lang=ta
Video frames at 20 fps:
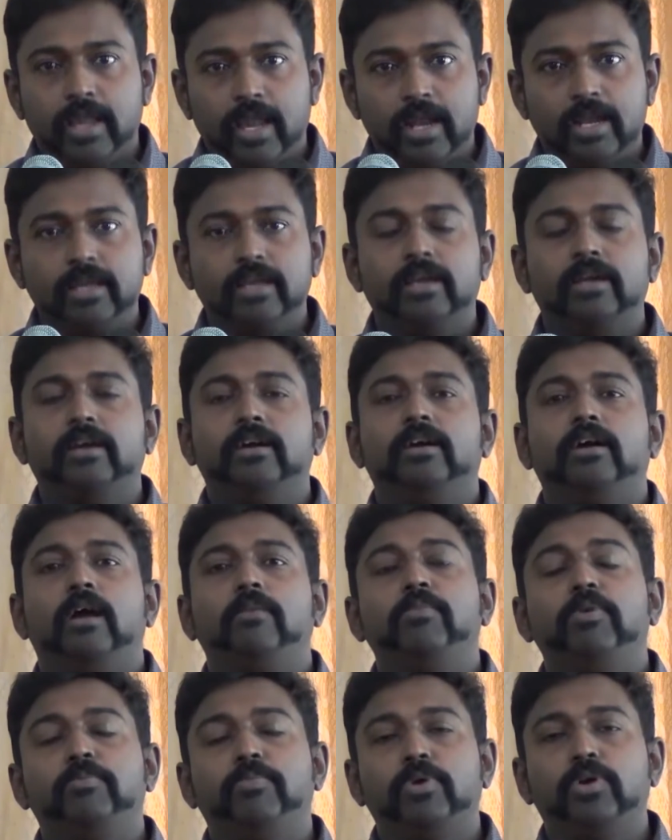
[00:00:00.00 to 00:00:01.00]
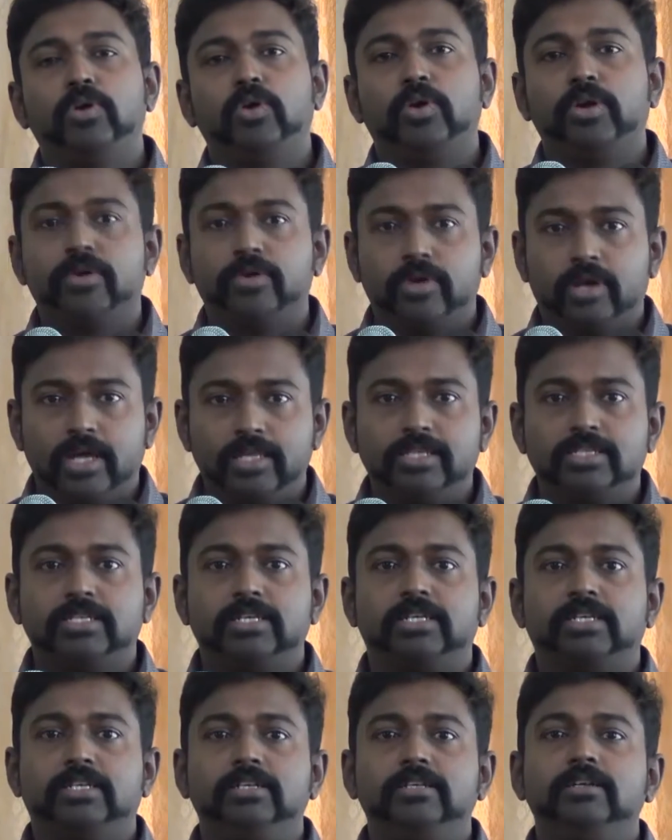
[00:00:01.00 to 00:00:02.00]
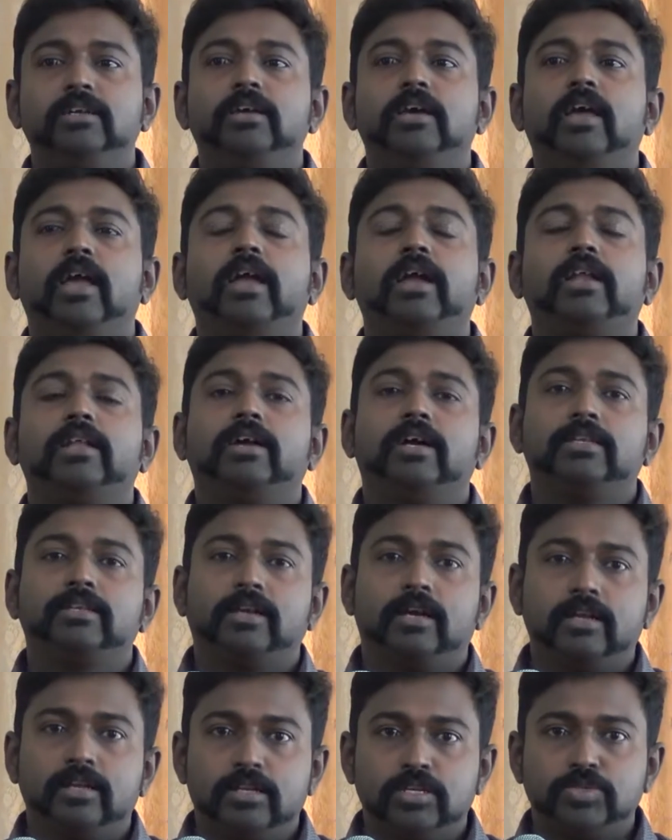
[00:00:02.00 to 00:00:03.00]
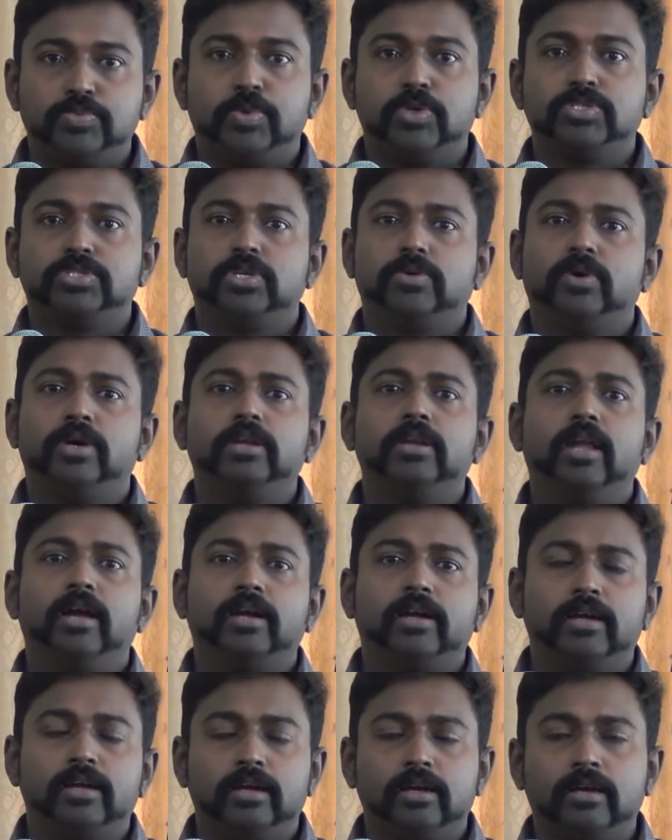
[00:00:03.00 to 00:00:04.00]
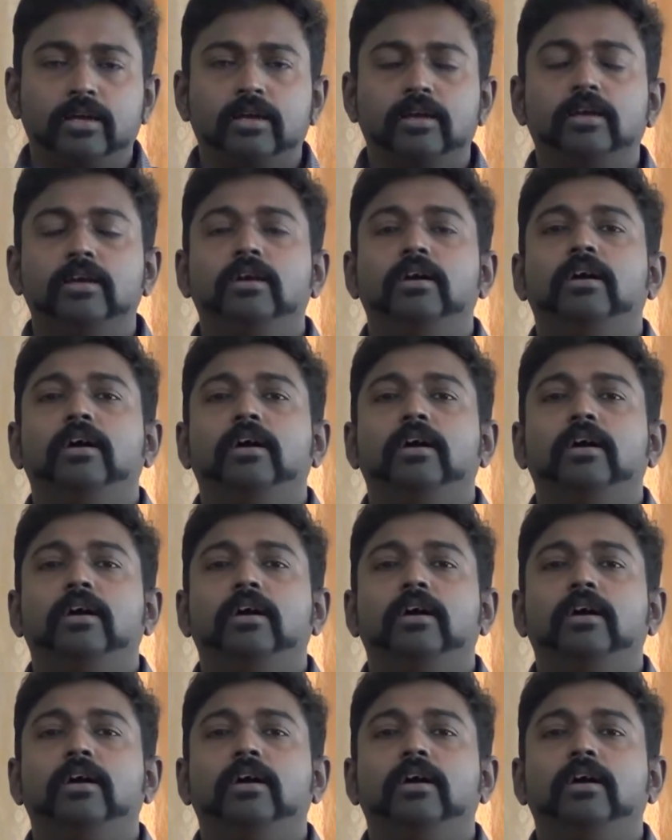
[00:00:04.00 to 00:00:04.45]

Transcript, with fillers: ஏனைய அமைப்புகளோடையும் கதைச்சிக்கிட்டு எங்களுக்கு அதுக்கான ரெஸ்பான்ஸ் தருவார் நாங்கள்